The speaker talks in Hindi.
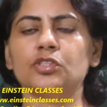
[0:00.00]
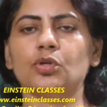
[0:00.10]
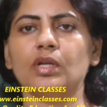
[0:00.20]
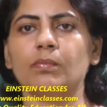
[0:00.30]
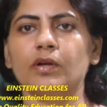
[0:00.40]

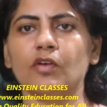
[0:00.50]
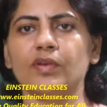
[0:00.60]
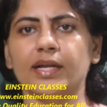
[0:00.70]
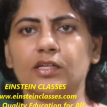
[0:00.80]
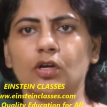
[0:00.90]
जो नंबर
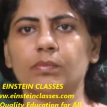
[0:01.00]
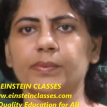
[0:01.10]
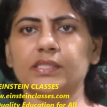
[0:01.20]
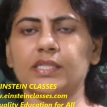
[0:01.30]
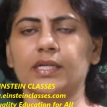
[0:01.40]
ऑफ इलेक्ट्रॉन
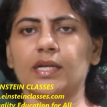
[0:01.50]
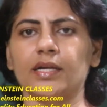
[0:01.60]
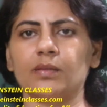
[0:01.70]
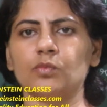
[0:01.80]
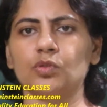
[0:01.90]
पेयर सेंट्रल
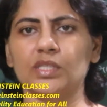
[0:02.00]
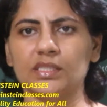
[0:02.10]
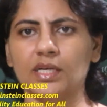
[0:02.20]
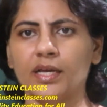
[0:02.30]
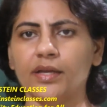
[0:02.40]
एटम को
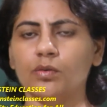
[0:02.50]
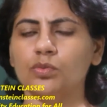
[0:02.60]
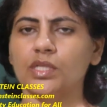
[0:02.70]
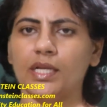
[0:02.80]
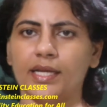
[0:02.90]
देता है
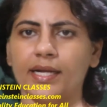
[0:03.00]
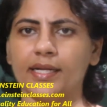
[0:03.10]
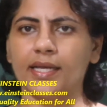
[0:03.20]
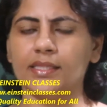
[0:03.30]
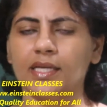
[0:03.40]
उसे
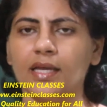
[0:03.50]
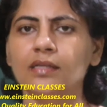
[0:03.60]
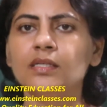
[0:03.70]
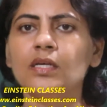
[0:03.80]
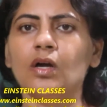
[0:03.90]
लिगेंड कहते
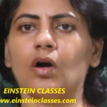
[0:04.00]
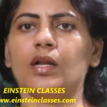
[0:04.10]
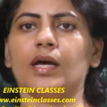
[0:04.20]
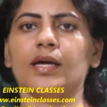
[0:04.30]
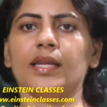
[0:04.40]
हैं
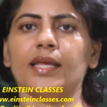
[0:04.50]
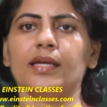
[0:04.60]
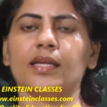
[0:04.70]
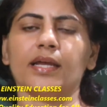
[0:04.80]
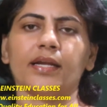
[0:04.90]
और अगर
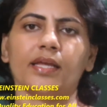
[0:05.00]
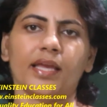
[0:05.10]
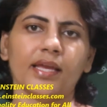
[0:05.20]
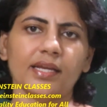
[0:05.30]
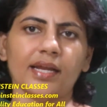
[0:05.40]
एक लिगेंड
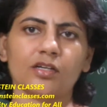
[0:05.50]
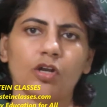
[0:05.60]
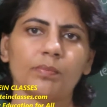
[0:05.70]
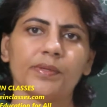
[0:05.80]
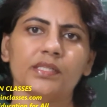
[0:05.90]
एक
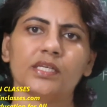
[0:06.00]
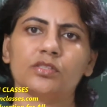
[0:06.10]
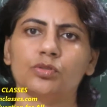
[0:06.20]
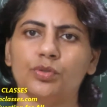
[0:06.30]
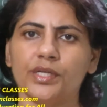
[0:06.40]
इलेक्ट्रॉन पेयर
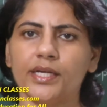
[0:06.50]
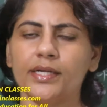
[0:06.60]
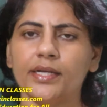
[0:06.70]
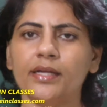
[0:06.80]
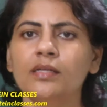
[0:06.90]
दे तो
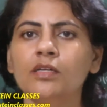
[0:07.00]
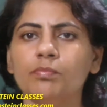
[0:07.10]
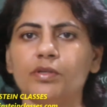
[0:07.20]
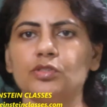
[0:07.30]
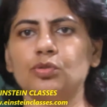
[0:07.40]
यूनिडेंटेड
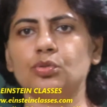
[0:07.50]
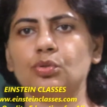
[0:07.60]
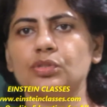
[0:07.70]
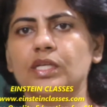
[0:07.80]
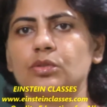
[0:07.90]
पर जो
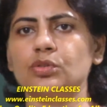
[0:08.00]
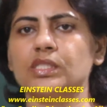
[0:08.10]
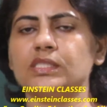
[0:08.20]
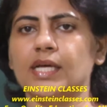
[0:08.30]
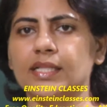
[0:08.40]
दो या दो
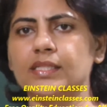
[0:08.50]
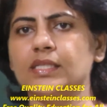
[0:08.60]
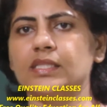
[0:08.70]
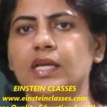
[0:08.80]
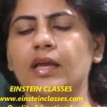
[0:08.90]
से ज्यादा
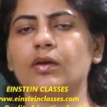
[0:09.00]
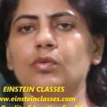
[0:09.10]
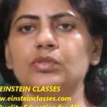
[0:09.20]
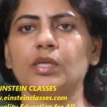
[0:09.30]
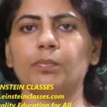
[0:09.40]
देते हैं
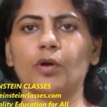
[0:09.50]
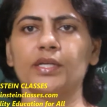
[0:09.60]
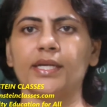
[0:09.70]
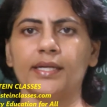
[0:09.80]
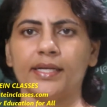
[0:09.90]
उसे
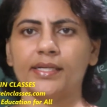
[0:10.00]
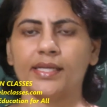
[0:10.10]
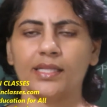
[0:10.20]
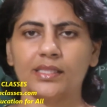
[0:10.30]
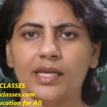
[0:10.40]

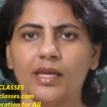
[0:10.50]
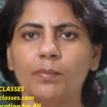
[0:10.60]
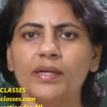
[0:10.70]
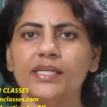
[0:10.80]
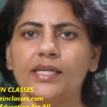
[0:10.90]
पॉलीडेंटेट कहते हैं
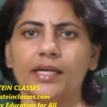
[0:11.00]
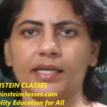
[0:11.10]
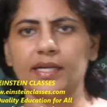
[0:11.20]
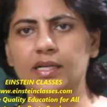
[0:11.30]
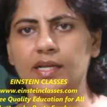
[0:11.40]
या
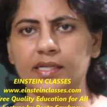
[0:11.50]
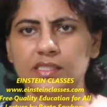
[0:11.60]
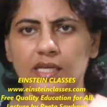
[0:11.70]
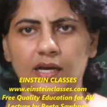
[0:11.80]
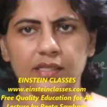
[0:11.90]
मल्टीडेंटेट
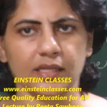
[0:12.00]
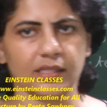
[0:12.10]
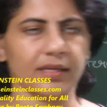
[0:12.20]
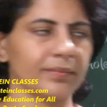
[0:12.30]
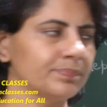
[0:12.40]
लिगेंड्स कहा जाता